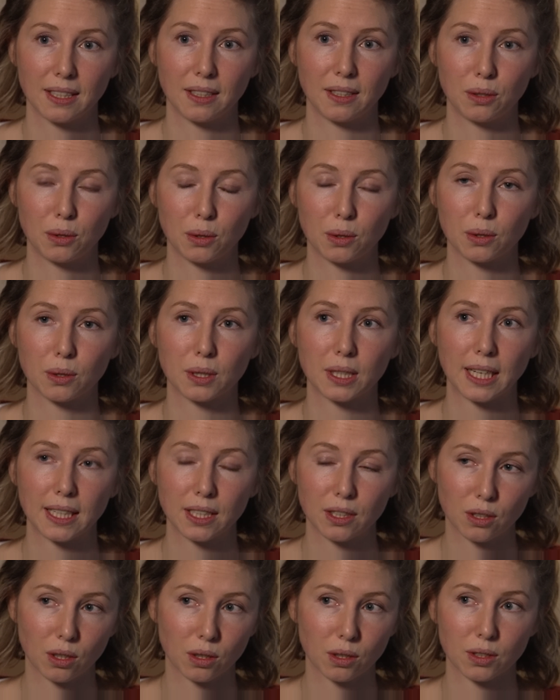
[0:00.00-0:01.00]
Le
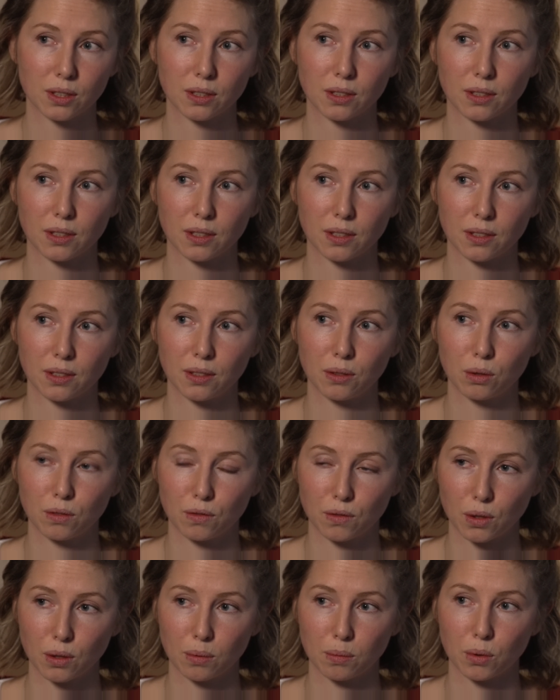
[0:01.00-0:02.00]
14 euh,
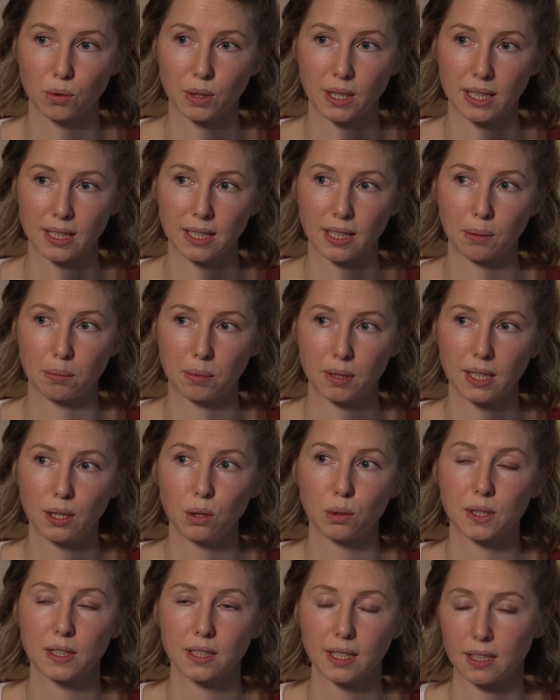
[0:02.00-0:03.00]
novembre, on a été appelé,
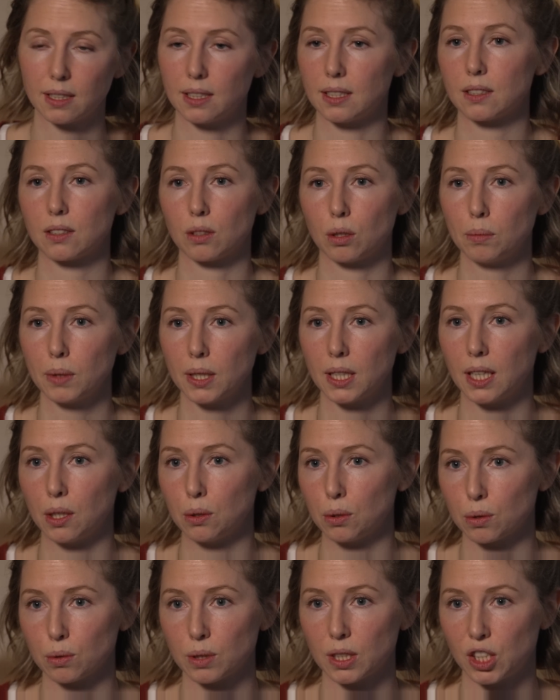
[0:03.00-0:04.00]
le 7 décembre, il a eu
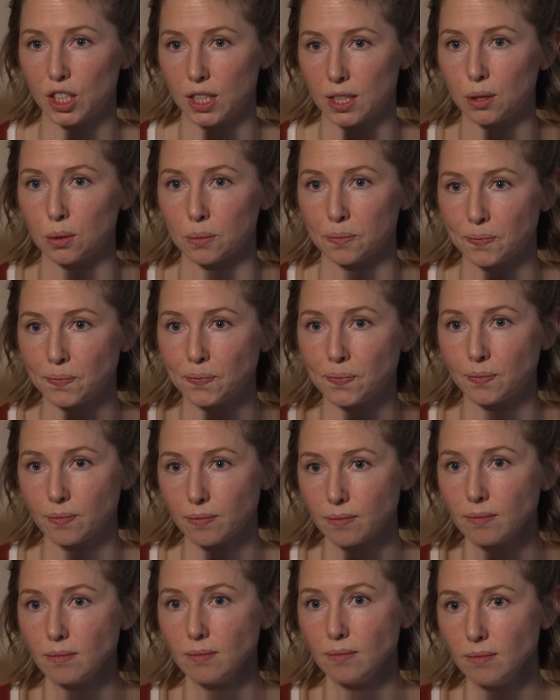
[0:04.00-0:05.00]
son injection.
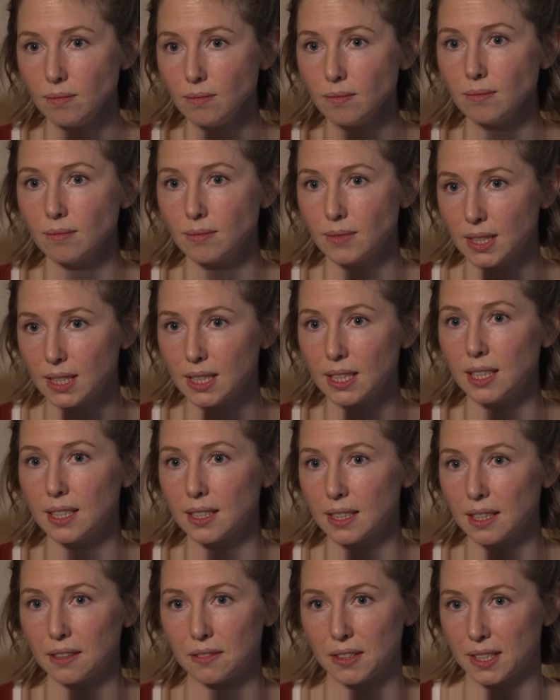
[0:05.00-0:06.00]
C'est allé
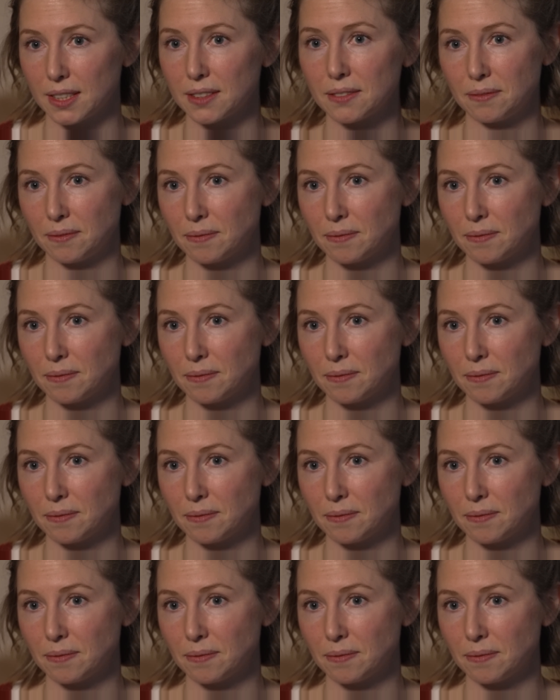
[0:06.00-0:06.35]
très vite.